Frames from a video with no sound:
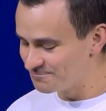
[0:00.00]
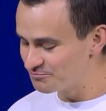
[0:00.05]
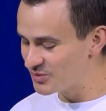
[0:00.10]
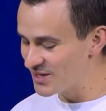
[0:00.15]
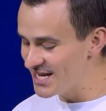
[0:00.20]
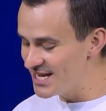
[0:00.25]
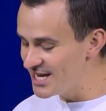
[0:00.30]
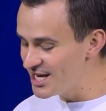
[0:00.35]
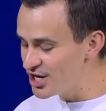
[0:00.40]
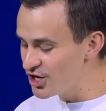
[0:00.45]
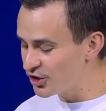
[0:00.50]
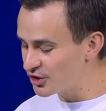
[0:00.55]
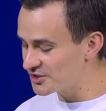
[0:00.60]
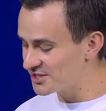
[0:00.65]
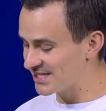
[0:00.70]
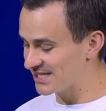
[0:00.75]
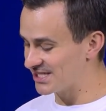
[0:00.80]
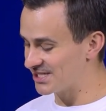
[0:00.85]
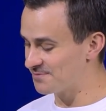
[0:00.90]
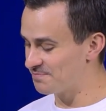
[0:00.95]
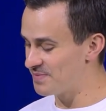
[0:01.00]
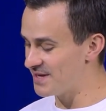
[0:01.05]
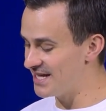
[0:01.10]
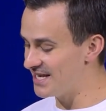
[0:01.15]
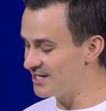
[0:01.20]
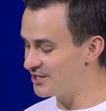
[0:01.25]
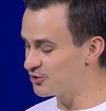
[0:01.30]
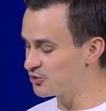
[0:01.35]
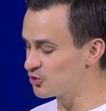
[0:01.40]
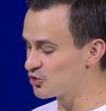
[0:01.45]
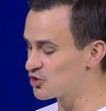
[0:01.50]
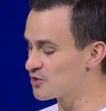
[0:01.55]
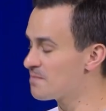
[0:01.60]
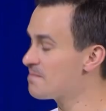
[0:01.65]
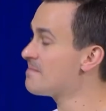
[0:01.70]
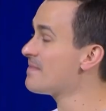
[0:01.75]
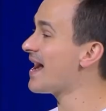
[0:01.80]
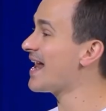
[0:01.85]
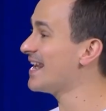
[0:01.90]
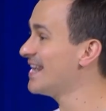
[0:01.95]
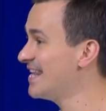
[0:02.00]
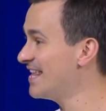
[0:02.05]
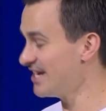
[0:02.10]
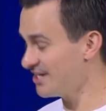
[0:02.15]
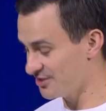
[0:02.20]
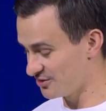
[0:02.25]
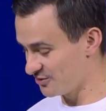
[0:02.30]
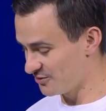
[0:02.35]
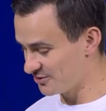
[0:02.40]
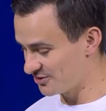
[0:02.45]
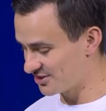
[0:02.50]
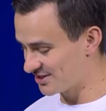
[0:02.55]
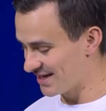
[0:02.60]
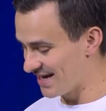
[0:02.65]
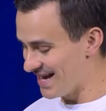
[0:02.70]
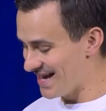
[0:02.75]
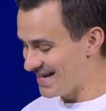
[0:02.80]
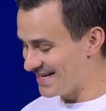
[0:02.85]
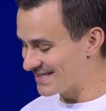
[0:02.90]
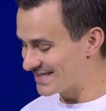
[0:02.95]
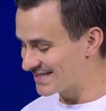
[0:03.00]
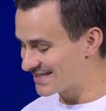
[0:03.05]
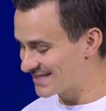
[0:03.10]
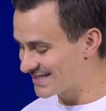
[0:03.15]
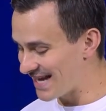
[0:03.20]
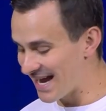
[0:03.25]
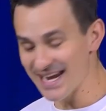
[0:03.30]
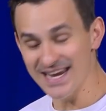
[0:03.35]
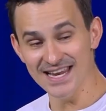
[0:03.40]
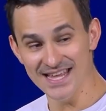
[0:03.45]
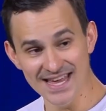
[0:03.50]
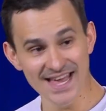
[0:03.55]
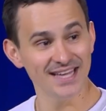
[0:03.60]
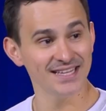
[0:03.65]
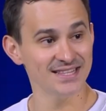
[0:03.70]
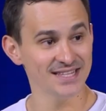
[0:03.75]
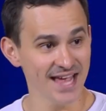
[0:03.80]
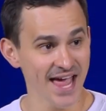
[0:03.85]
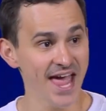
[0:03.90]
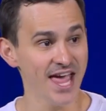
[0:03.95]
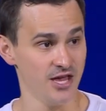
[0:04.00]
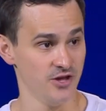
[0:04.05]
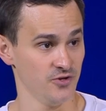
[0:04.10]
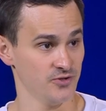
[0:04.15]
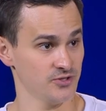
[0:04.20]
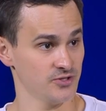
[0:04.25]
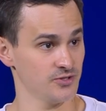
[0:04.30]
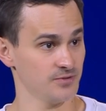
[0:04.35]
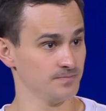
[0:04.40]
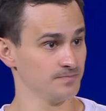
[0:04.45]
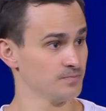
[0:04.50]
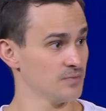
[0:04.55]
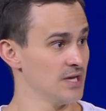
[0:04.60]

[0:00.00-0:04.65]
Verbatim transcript: y los espíritus malignos salían de ellos.